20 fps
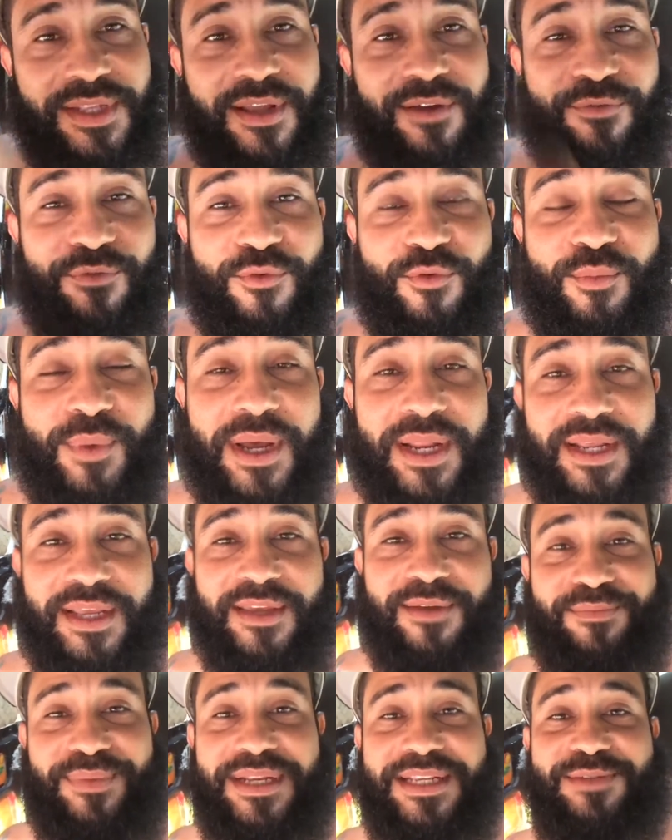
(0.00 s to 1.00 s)
que tá filmando
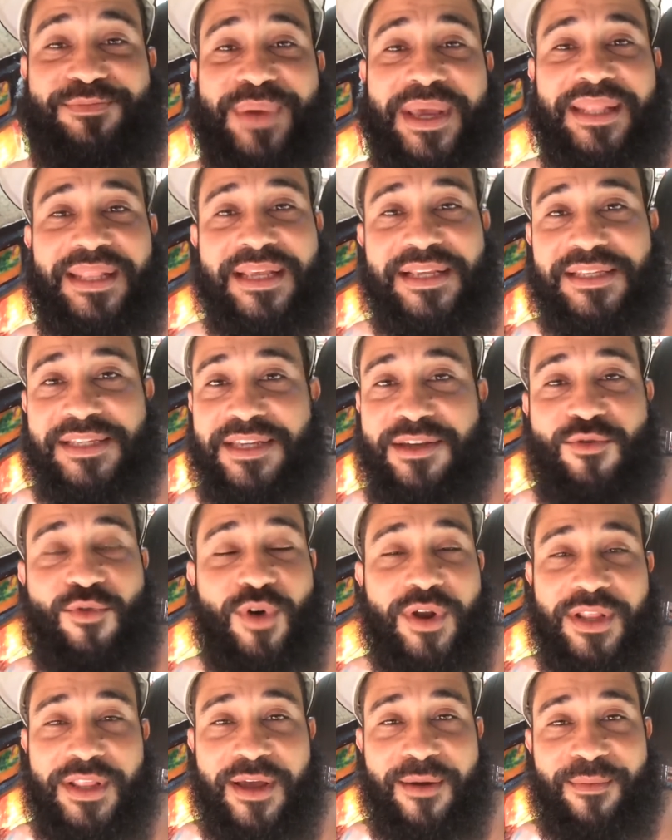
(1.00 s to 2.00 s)
aqui para despertar 5
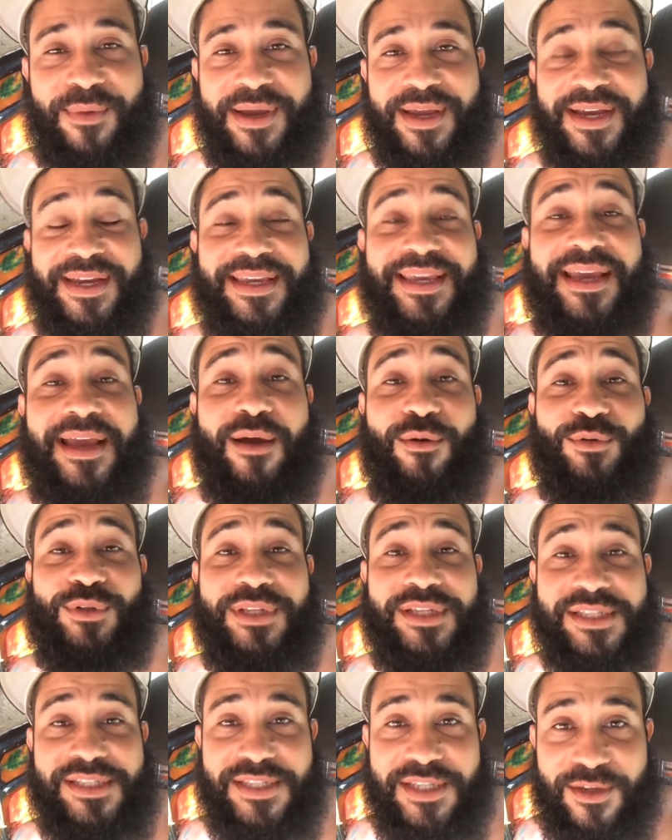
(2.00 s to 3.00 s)
horas da manhã. O que, que
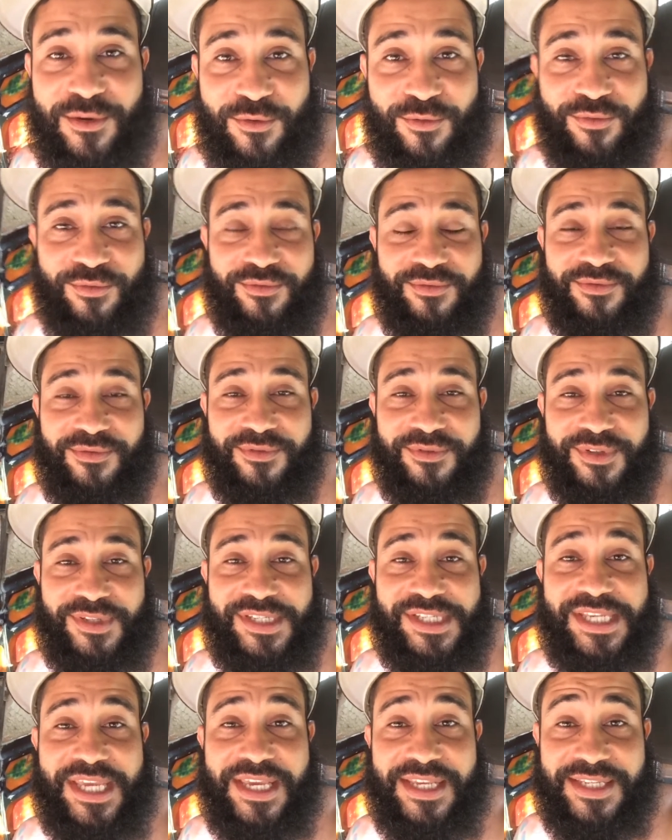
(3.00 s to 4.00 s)
aconteceu?
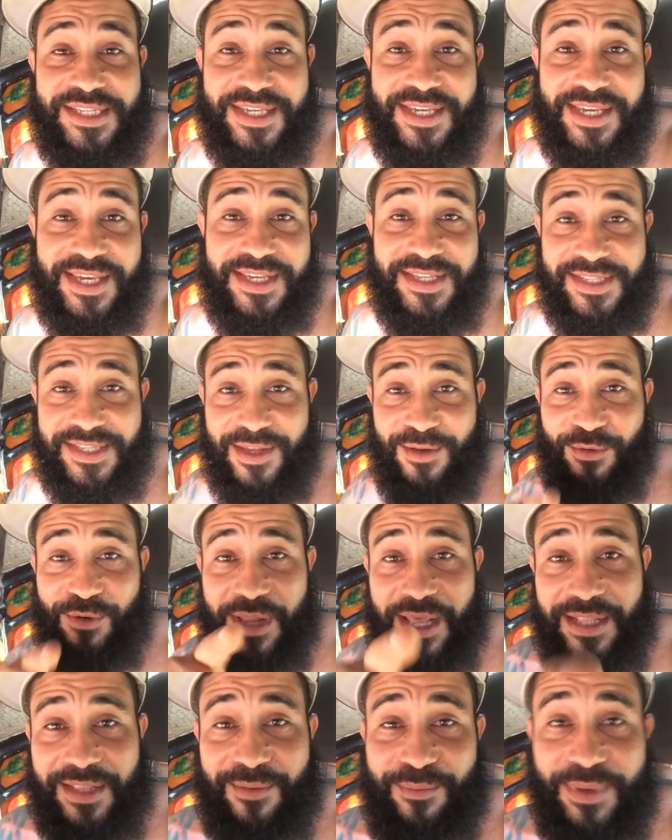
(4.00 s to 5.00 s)
Esqueci que esse
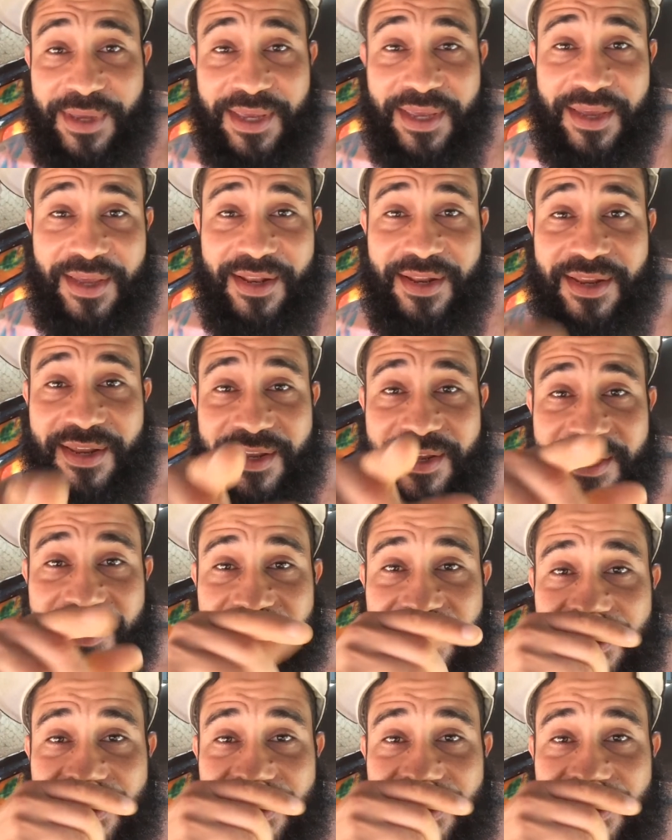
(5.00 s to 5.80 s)
celular também, ele,